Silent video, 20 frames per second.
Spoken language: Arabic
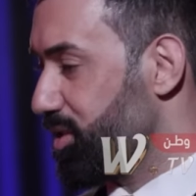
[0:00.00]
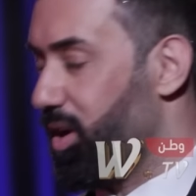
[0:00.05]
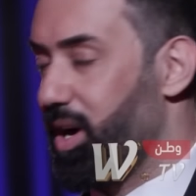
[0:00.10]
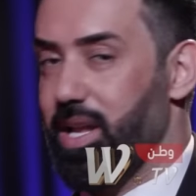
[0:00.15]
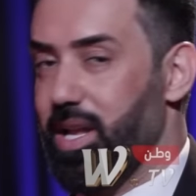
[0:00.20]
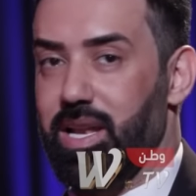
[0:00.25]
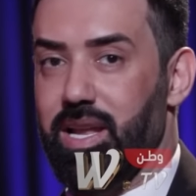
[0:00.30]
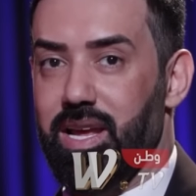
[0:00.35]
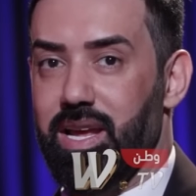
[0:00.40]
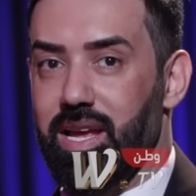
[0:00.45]

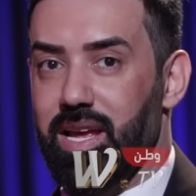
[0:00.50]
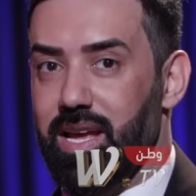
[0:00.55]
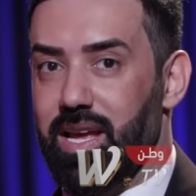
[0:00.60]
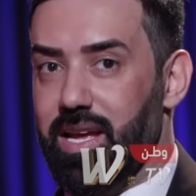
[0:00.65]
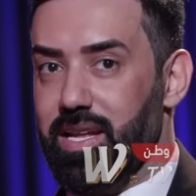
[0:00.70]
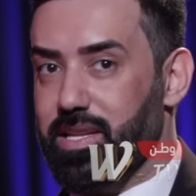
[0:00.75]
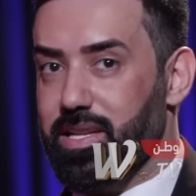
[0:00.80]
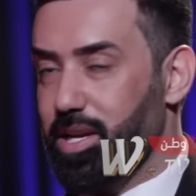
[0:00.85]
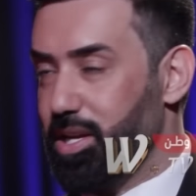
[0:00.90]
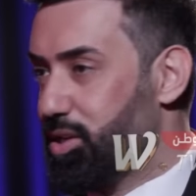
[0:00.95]
سؤال نعم.
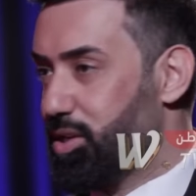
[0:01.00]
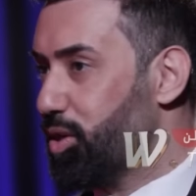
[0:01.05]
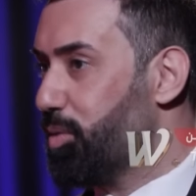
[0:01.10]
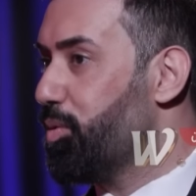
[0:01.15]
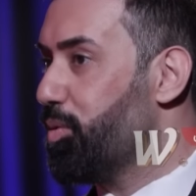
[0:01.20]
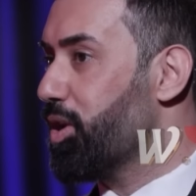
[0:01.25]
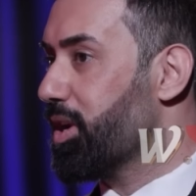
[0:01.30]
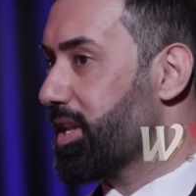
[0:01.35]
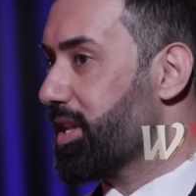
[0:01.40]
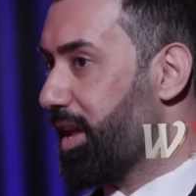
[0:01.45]

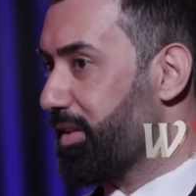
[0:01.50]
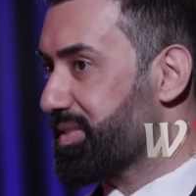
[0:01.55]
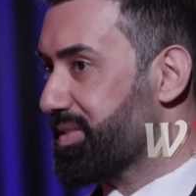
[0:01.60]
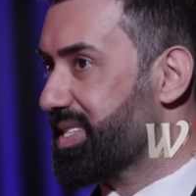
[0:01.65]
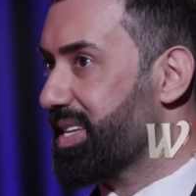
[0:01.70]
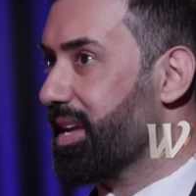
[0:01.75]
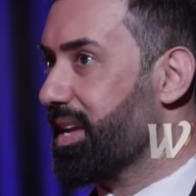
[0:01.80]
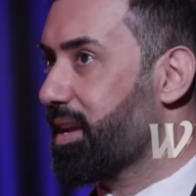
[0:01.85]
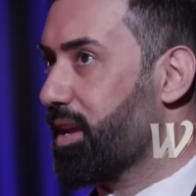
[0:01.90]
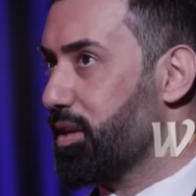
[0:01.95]
تعتبر
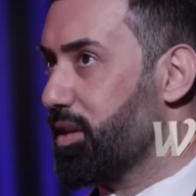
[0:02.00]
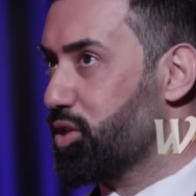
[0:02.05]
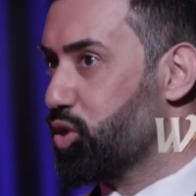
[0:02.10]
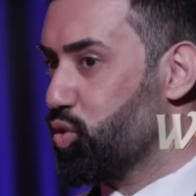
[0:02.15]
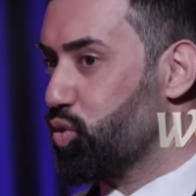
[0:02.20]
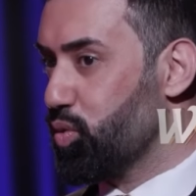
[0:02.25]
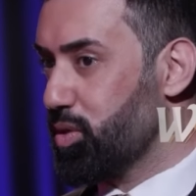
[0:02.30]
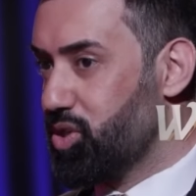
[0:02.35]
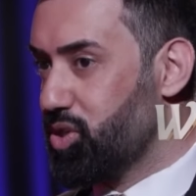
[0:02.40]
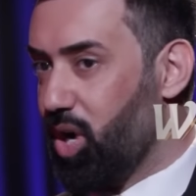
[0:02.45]
نفسك
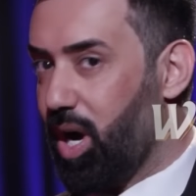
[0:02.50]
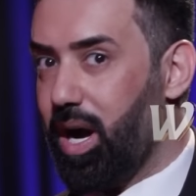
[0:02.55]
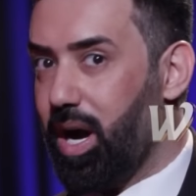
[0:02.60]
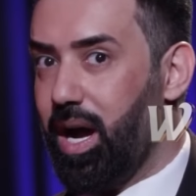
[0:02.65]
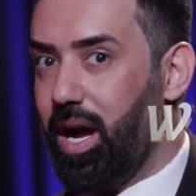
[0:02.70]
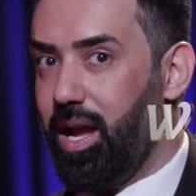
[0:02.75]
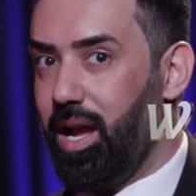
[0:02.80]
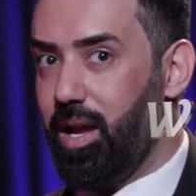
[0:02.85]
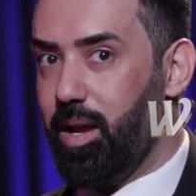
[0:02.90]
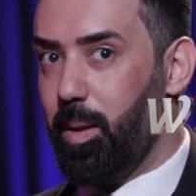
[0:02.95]

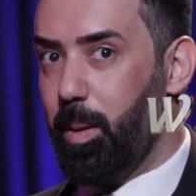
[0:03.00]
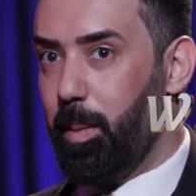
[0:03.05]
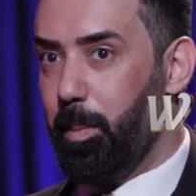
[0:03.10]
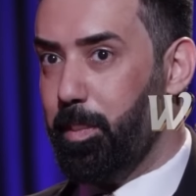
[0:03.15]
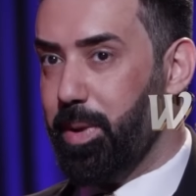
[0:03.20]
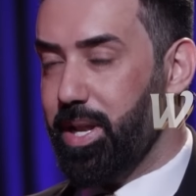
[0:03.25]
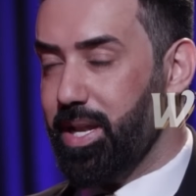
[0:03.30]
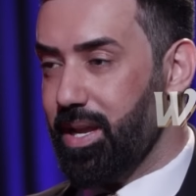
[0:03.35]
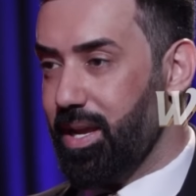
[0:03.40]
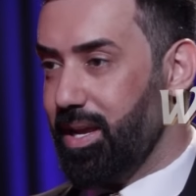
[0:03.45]
شجاع
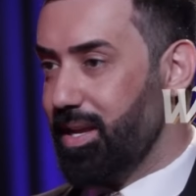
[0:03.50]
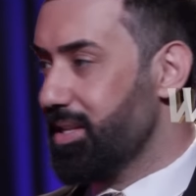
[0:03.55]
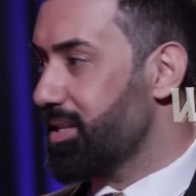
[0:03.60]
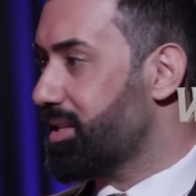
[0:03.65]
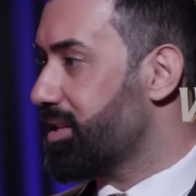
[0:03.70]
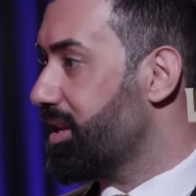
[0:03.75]
طبعا انا